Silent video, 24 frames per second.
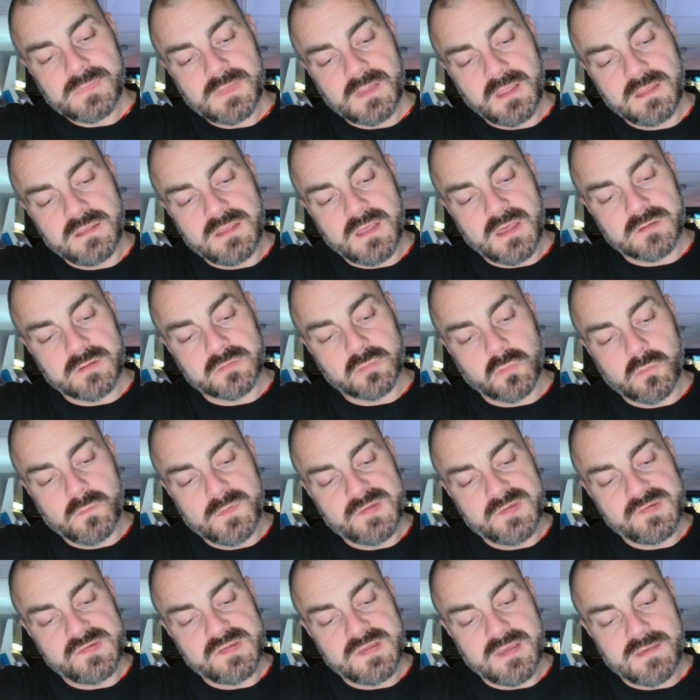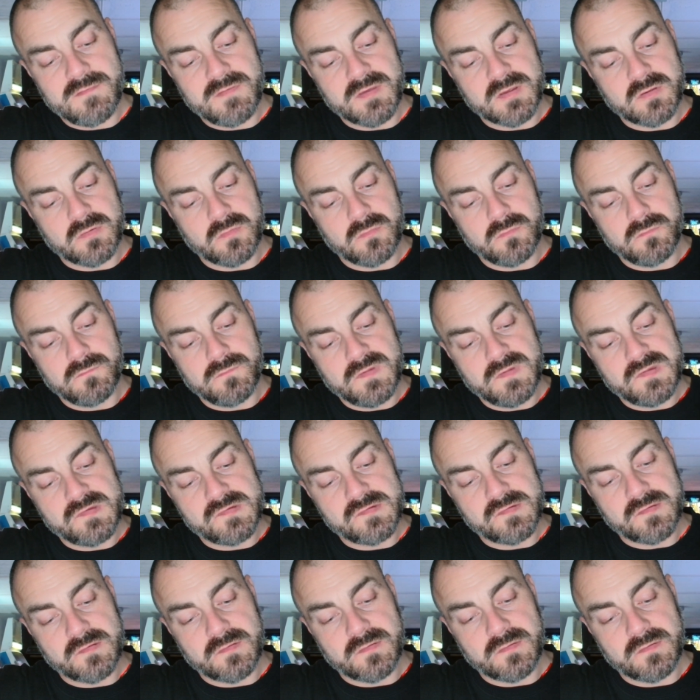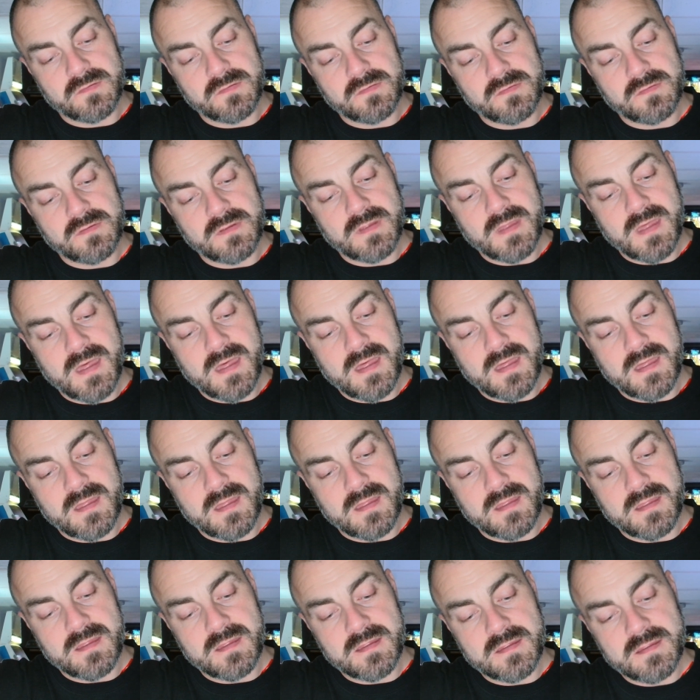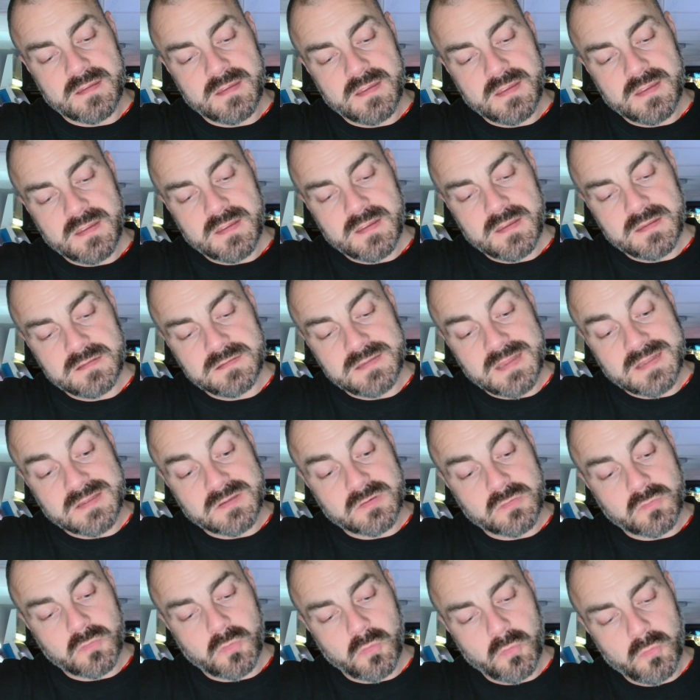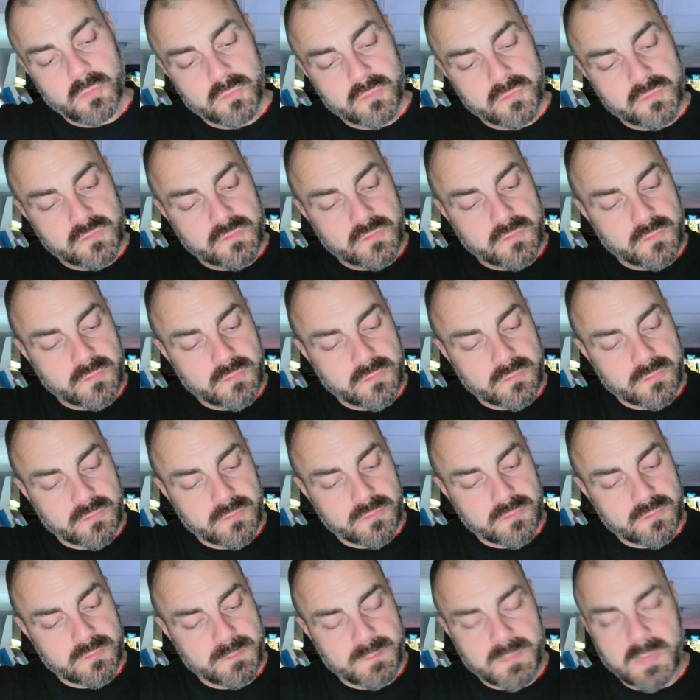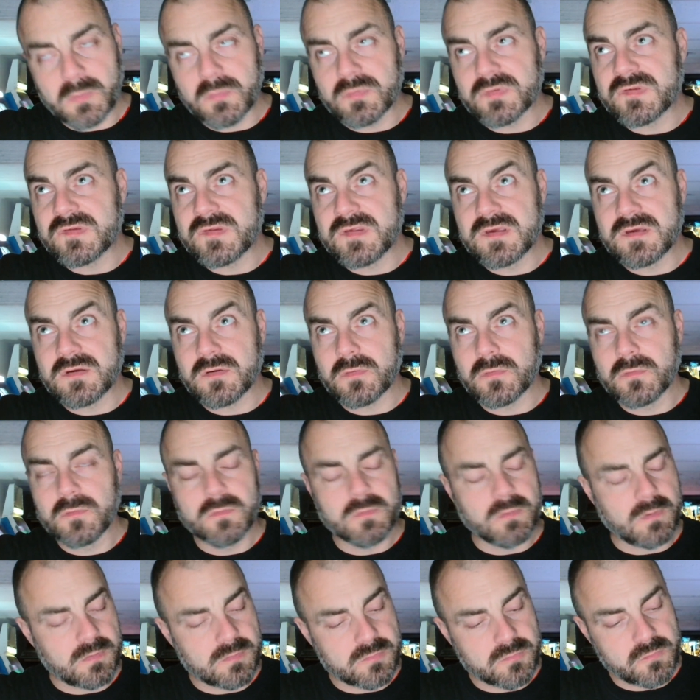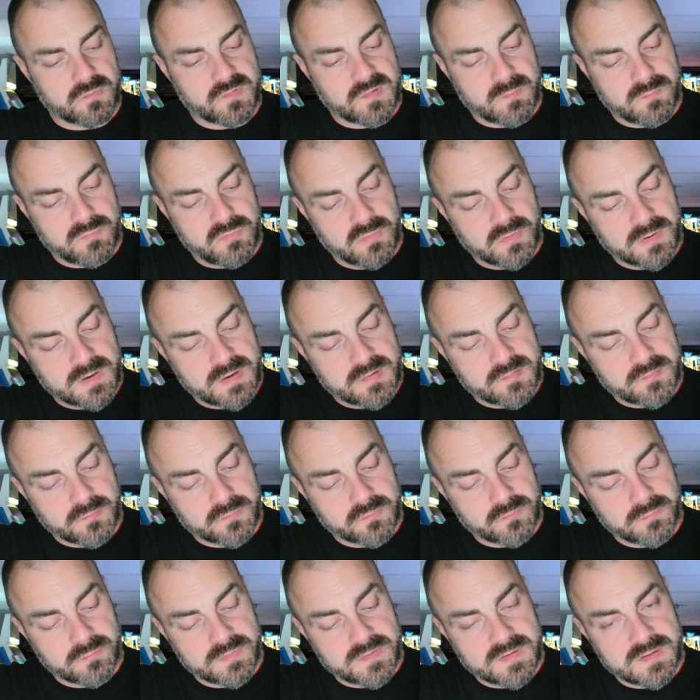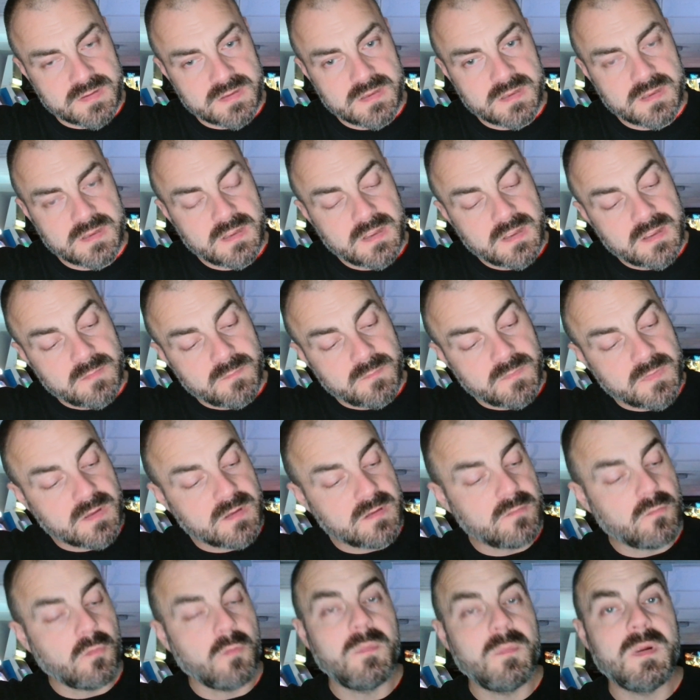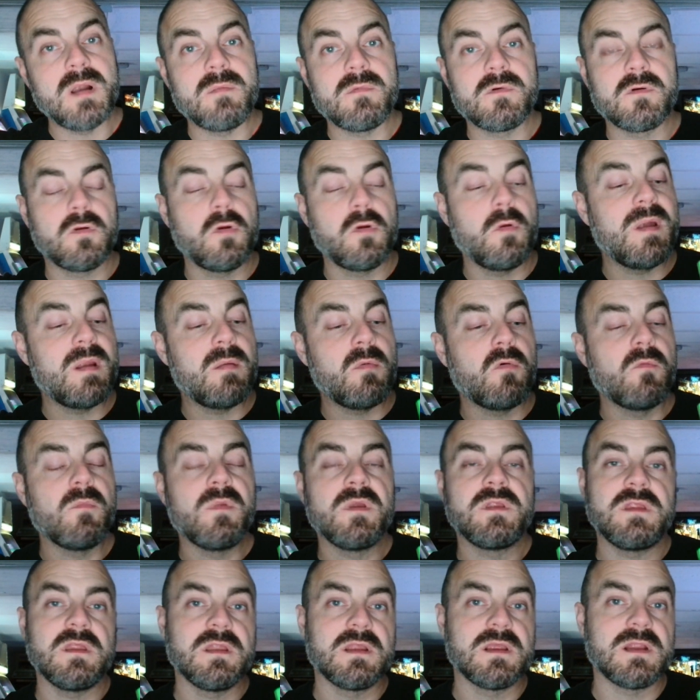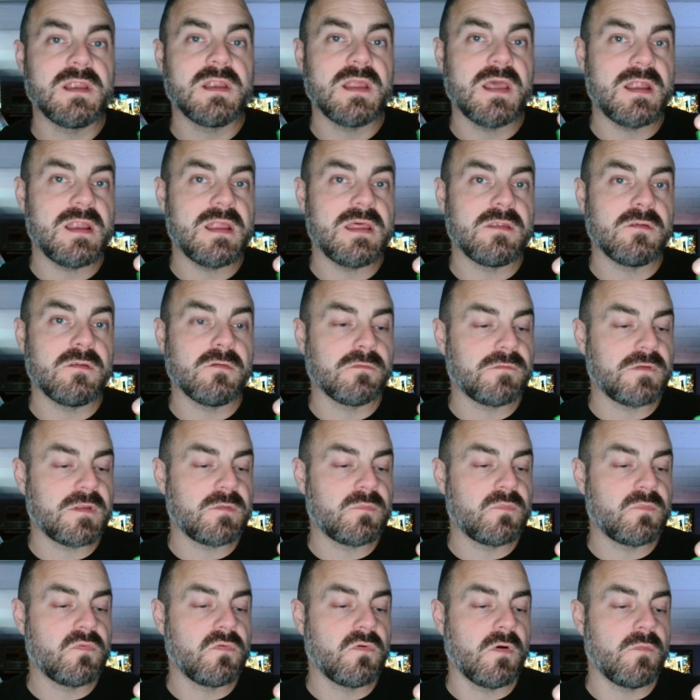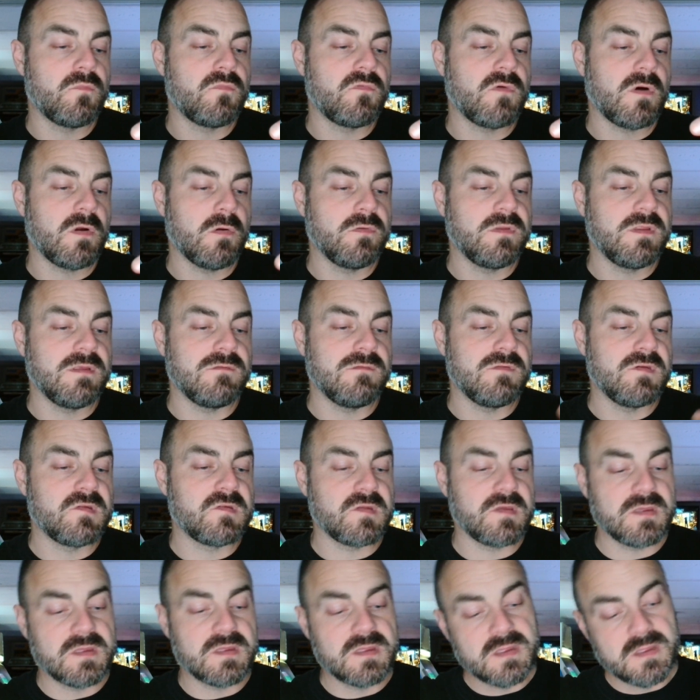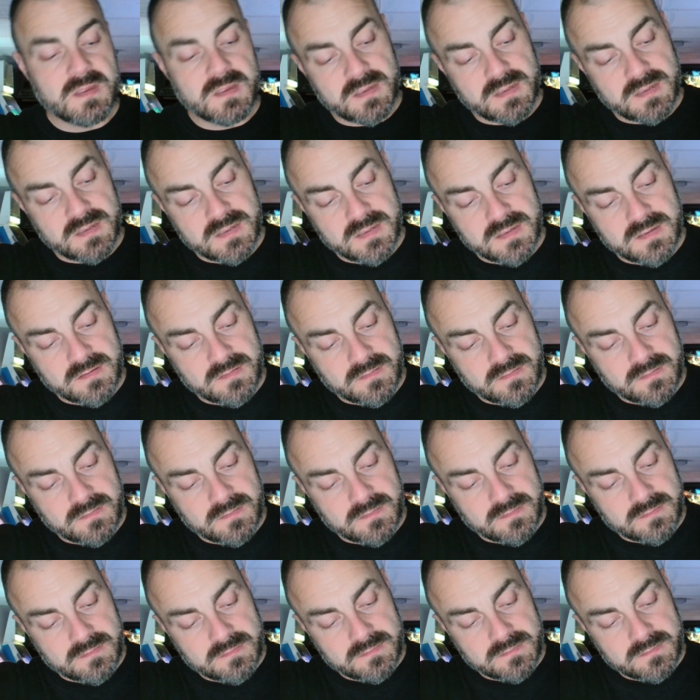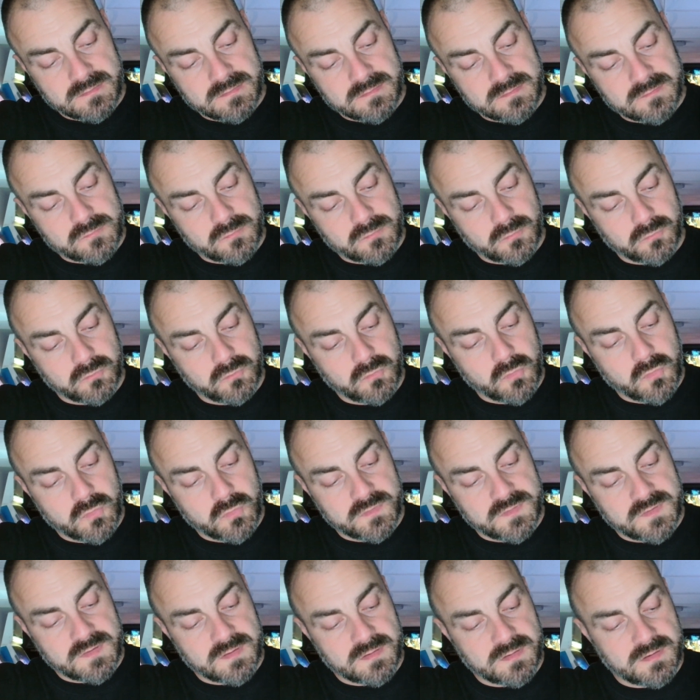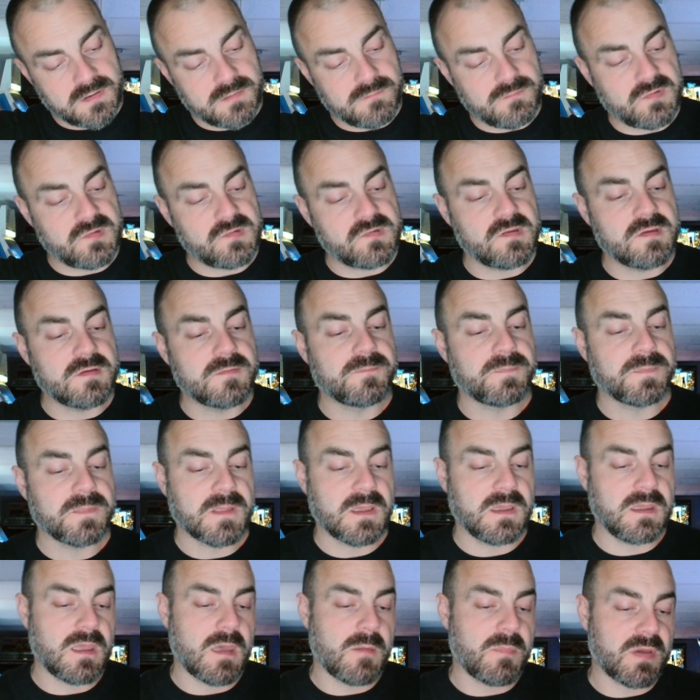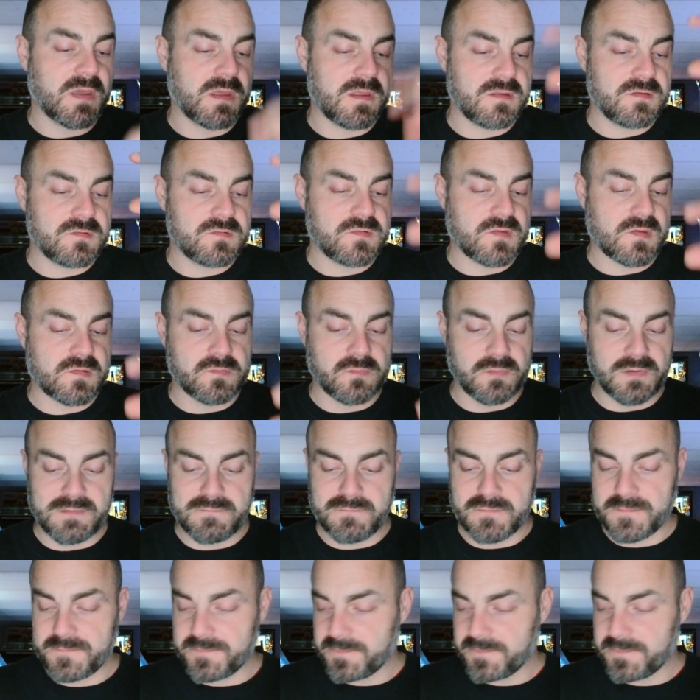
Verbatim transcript: Il y a un trou ici avec une vis euh, à tête creuse, euh, creuse, oh, je sais plus dans quel sens on le dit. Mais globalement, on mettait une clé à laine en fait pour pouvoir le dévisser. Et euh, sur deux côtés, hein, il est vissé et après ça s'enlève.